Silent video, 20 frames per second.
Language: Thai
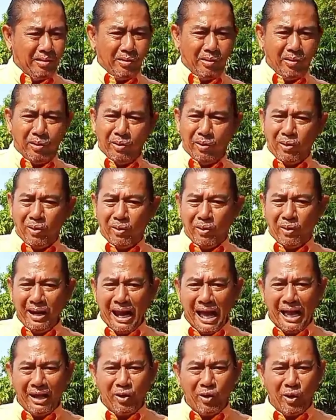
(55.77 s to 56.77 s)
โอ้โห
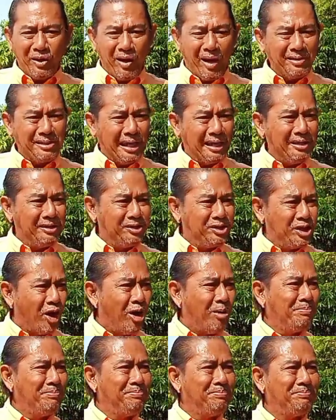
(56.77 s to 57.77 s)
หลายคนก็ชื่นชม